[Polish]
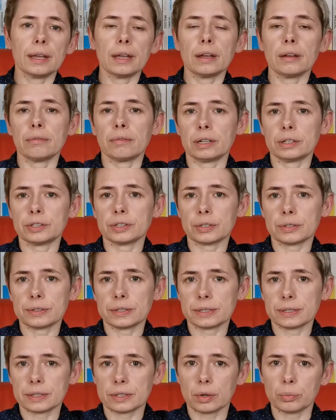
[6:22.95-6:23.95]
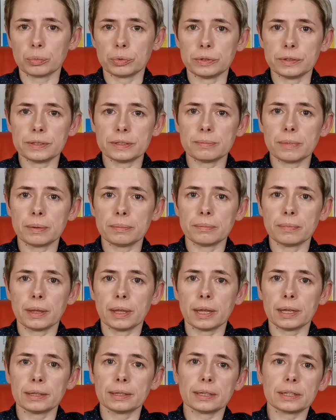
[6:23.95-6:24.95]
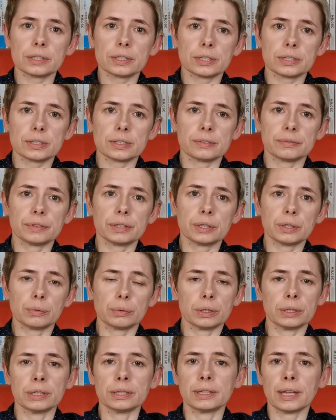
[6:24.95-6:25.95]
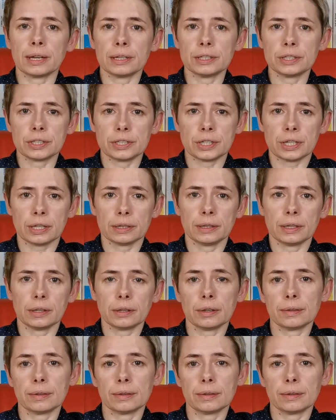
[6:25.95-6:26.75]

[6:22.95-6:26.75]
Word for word: walczących z komunizmem, a także zwykłych gdańszczan,